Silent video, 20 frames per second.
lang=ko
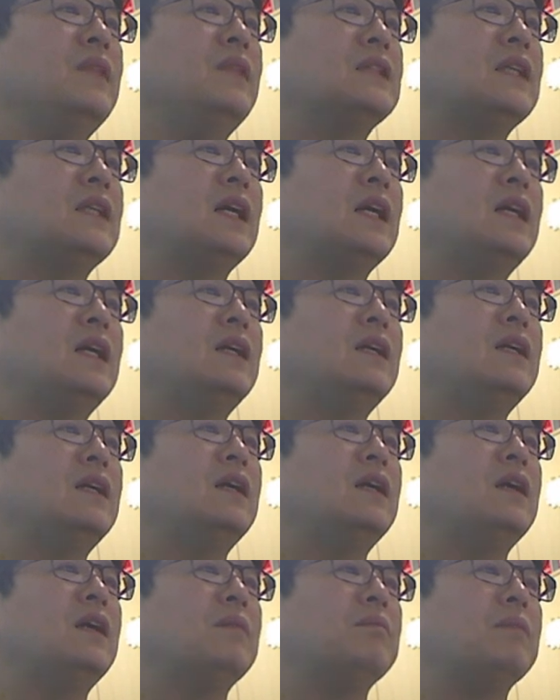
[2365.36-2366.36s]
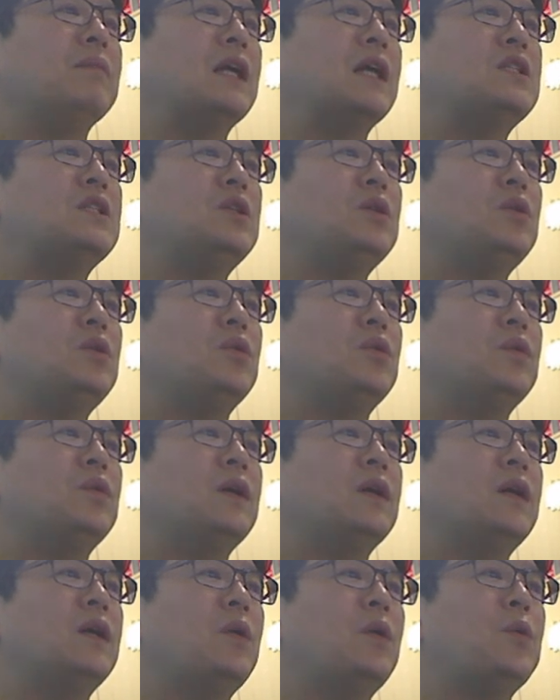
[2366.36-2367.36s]
자, 마취
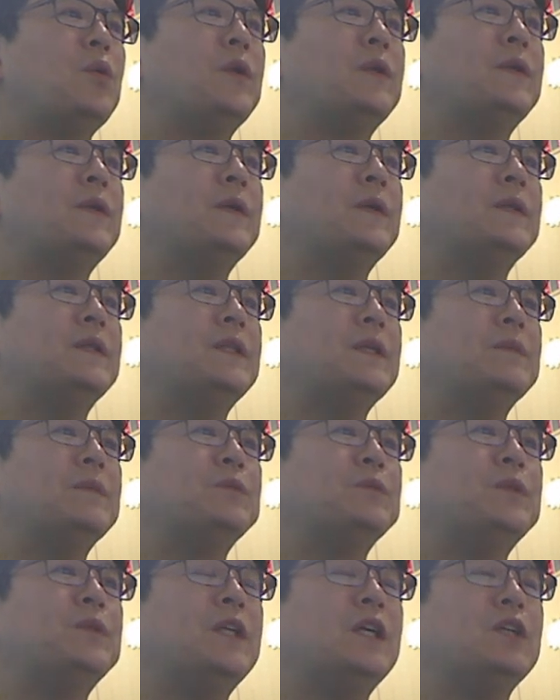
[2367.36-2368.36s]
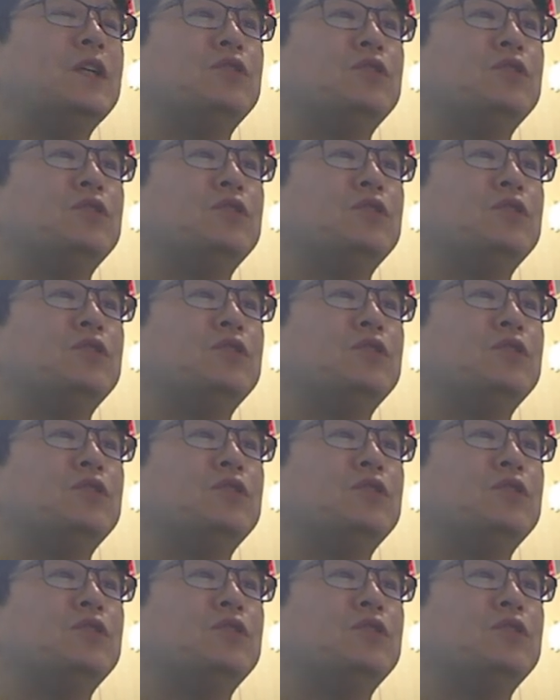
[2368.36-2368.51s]
효과가 오래되기 때문에